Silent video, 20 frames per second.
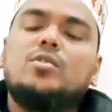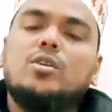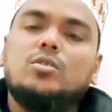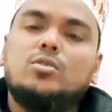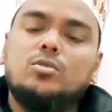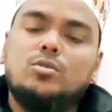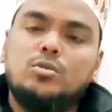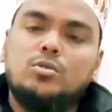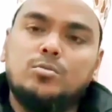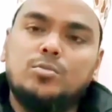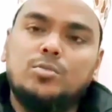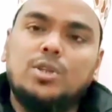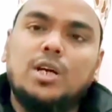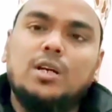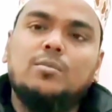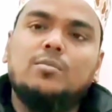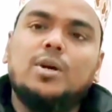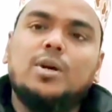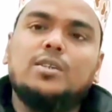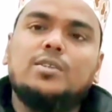গত
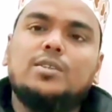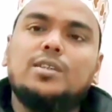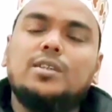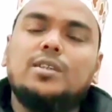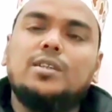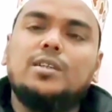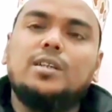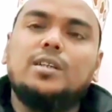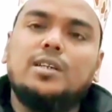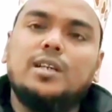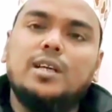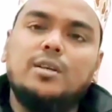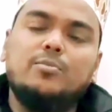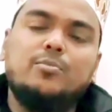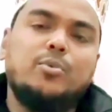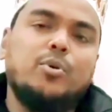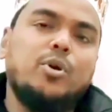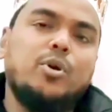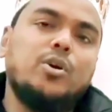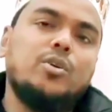রমজান মাসের ঈদের
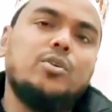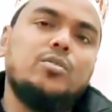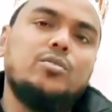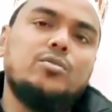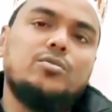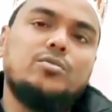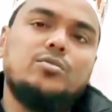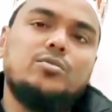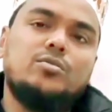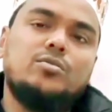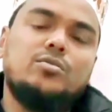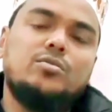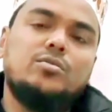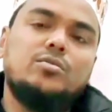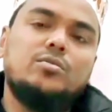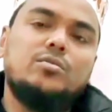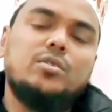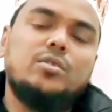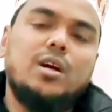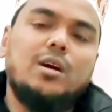পর
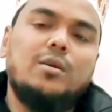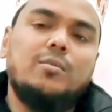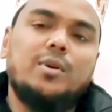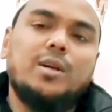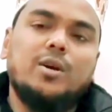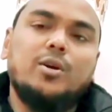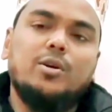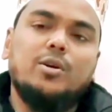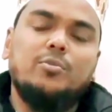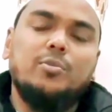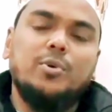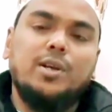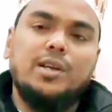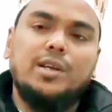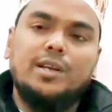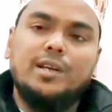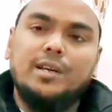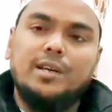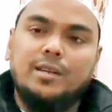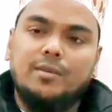আমরা ওই
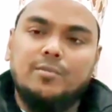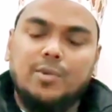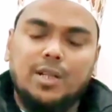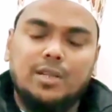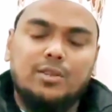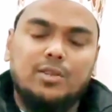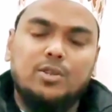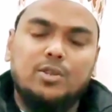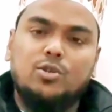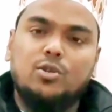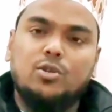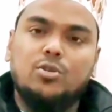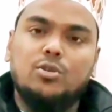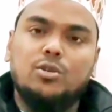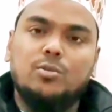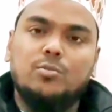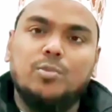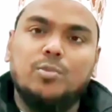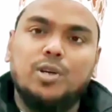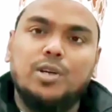বিল্ডিংয়ের
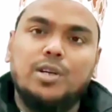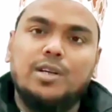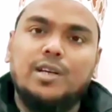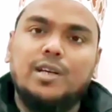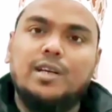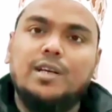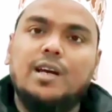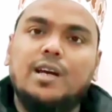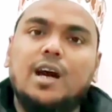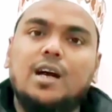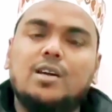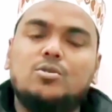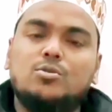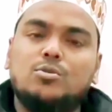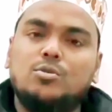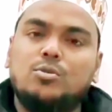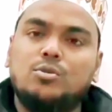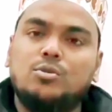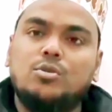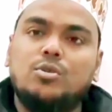মাতৃসদনের বিল্ডিংয়ের কাজ
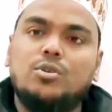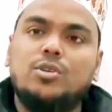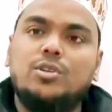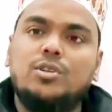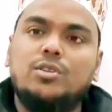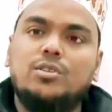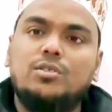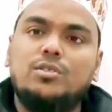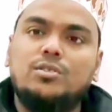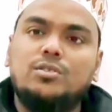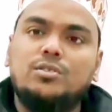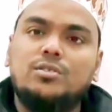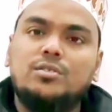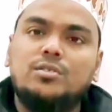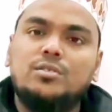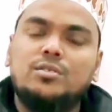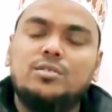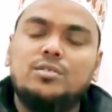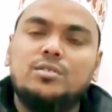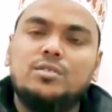শুরু করি
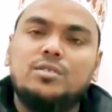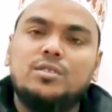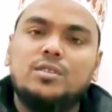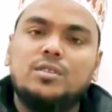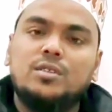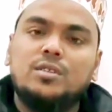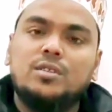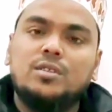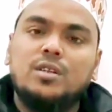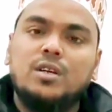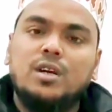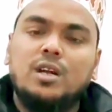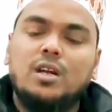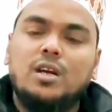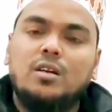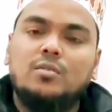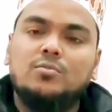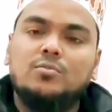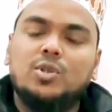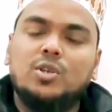
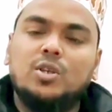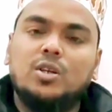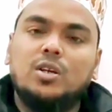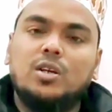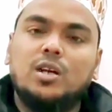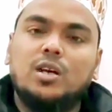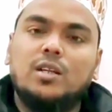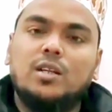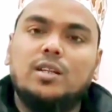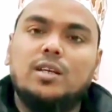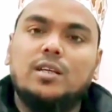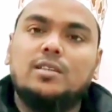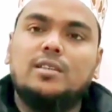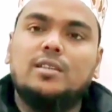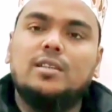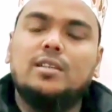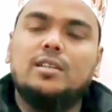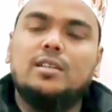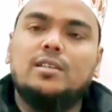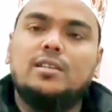আলহামদুলিল্লাহ দেখতে
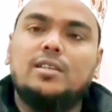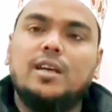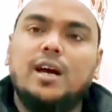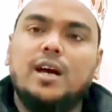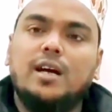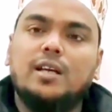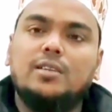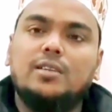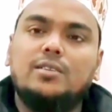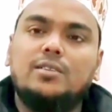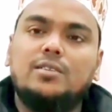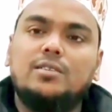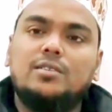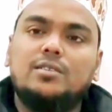দেখতে আজ